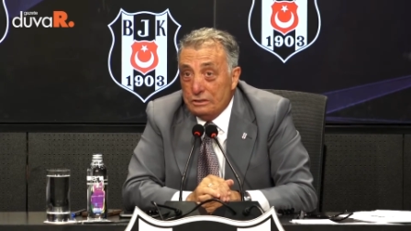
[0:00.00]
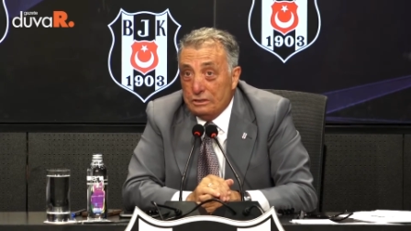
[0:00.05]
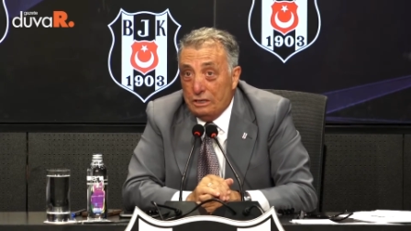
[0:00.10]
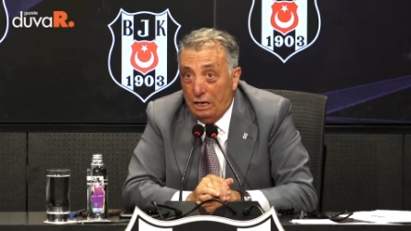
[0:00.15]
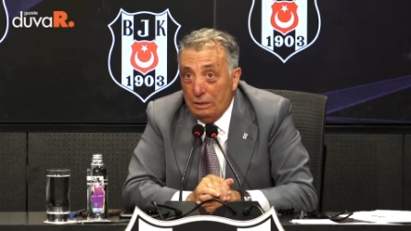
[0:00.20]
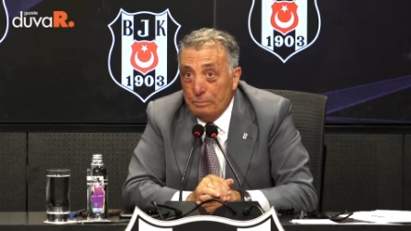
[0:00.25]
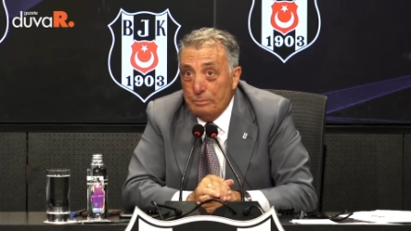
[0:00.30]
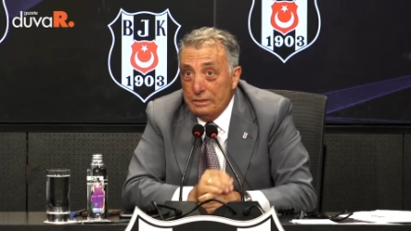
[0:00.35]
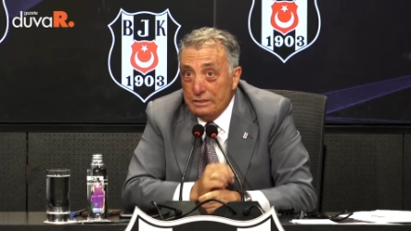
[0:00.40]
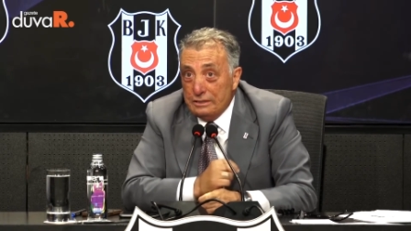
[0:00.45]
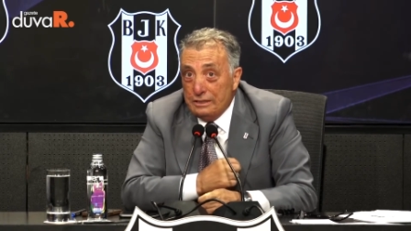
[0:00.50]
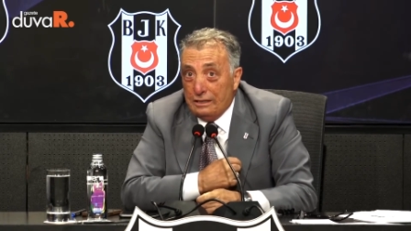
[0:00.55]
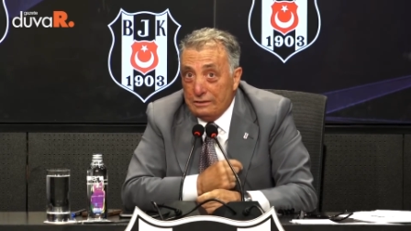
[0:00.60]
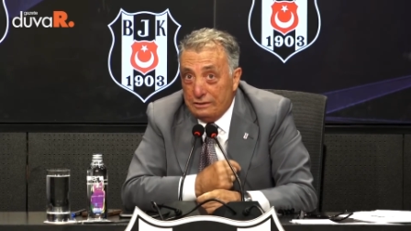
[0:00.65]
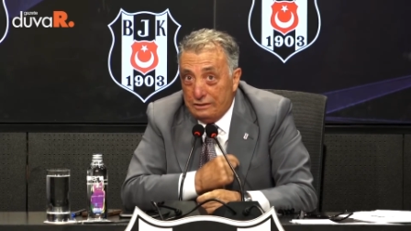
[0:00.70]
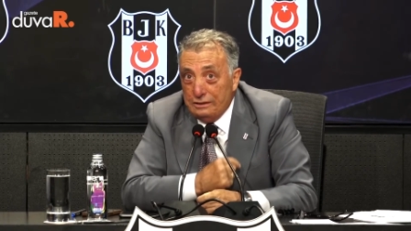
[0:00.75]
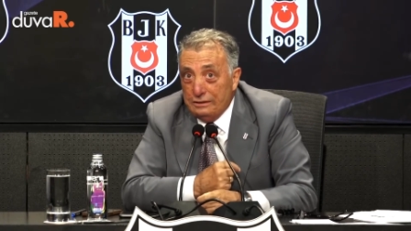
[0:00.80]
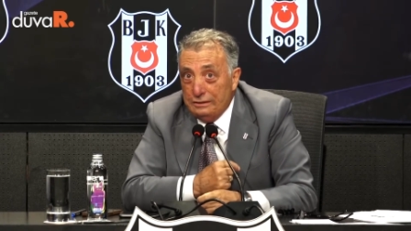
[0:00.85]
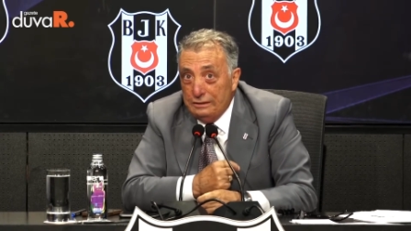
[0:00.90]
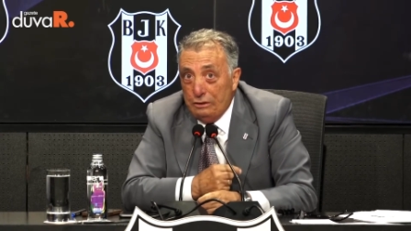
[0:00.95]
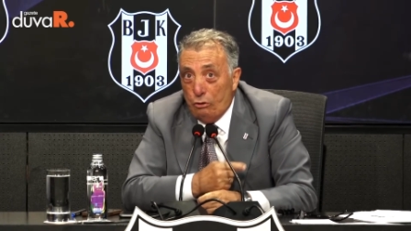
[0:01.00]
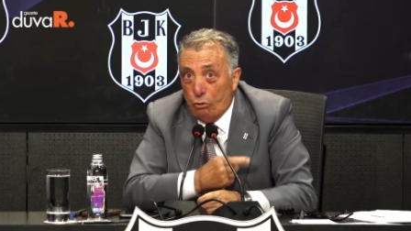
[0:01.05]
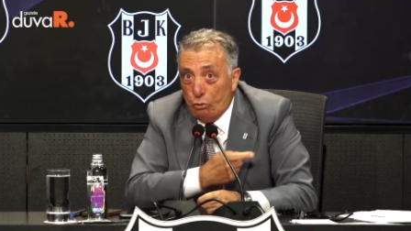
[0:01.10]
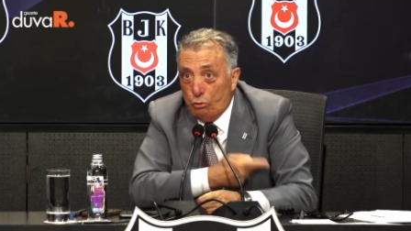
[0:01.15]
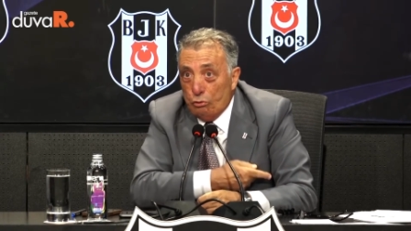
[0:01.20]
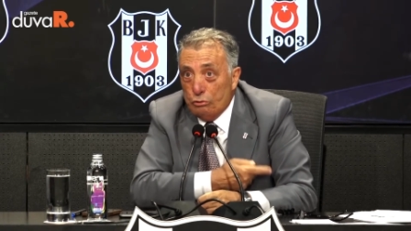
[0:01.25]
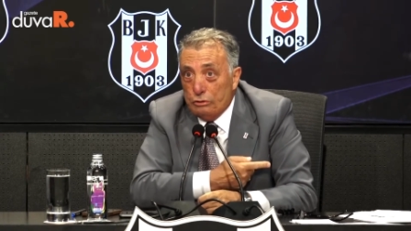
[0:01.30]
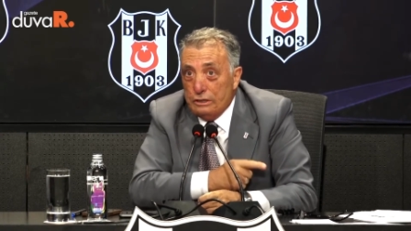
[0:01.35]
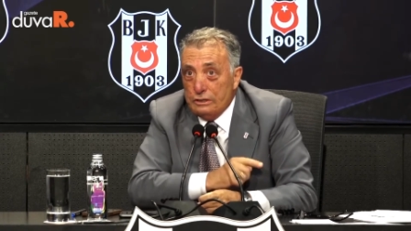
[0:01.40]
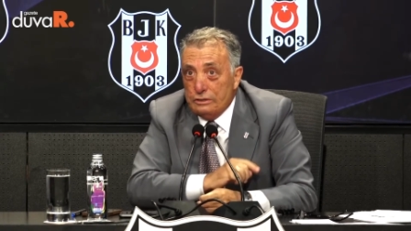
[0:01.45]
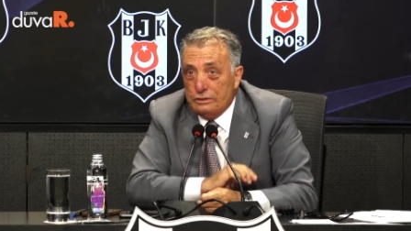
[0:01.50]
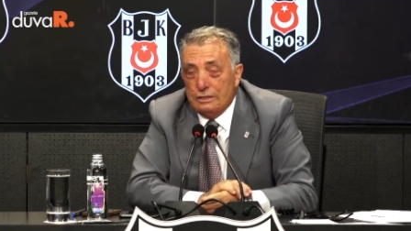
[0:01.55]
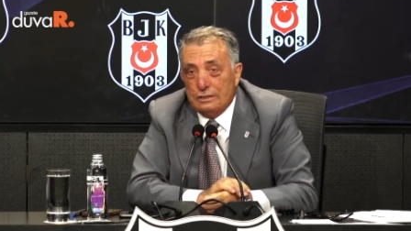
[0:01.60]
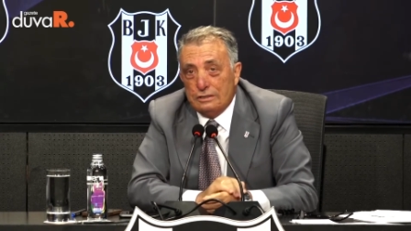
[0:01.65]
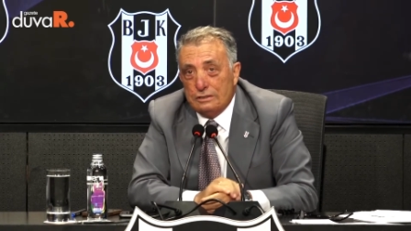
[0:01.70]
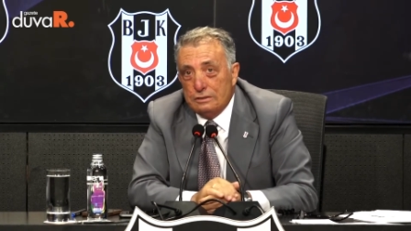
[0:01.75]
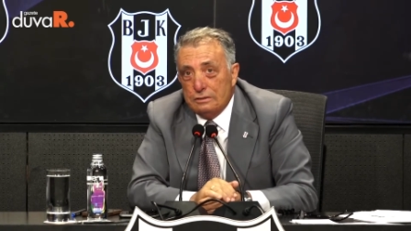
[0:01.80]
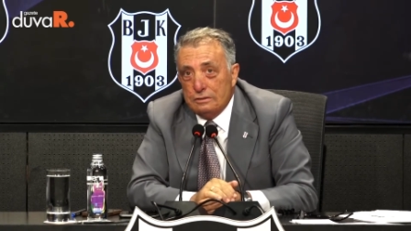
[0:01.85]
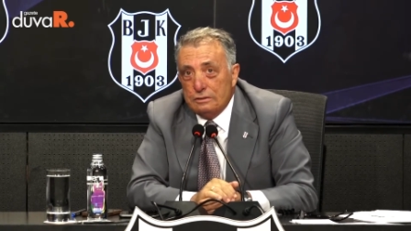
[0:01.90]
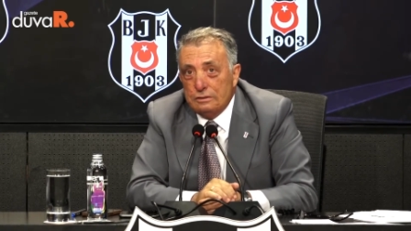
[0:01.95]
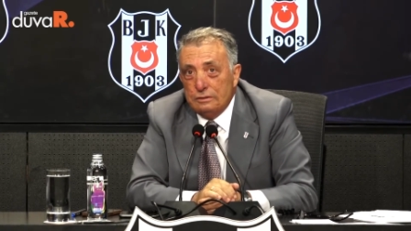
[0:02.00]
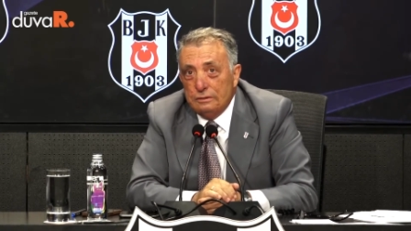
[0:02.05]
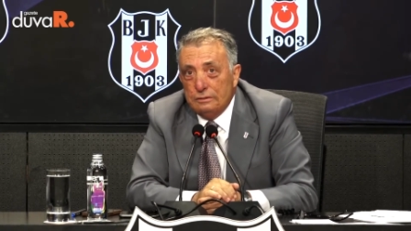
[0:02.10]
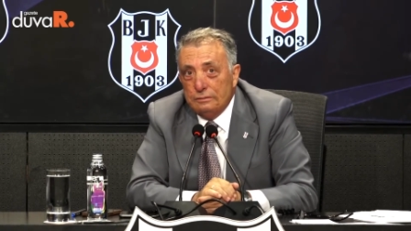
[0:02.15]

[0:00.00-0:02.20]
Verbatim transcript: Kalbiniz atsın diye o kolu keseceksiniz.